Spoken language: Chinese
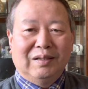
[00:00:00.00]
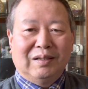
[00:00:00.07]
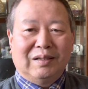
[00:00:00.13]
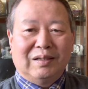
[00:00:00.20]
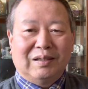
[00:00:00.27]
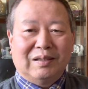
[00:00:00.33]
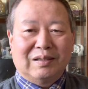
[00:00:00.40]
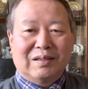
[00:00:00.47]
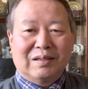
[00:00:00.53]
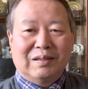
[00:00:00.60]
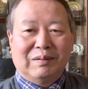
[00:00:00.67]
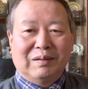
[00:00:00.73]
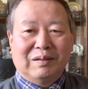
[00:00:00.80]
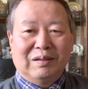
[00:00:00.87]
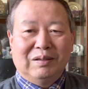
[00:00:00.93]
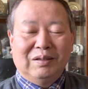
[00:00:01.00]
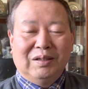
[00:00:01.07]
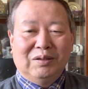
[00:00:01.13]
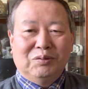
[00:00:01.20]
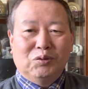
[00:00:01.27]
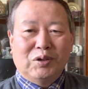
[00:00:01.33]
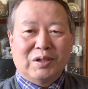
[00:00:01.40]
呃，这个
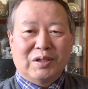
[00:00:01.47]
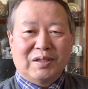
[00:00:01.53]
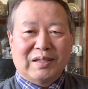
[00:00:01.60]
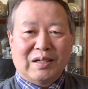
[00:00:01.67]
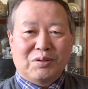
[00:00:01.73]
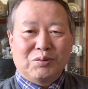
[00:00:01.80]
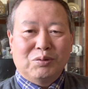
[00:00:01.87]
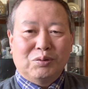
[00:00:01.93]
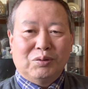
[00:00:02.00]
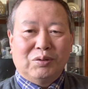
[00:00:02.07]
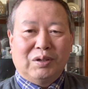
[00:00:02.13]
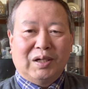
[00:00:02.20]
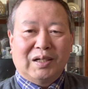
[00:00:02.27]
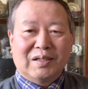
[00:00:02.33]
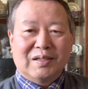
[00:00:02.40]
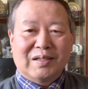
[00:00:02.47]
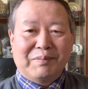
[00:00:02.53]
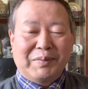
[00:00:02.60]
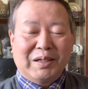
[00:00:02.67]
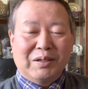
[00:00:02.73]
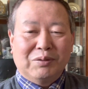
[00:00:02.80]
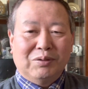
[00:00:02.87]
无论是在中国还是在
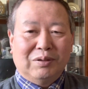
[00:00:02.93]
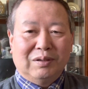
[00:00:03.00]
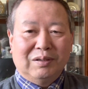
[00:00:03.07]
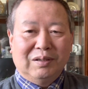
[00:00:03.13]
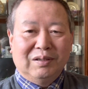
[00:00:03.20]
美国，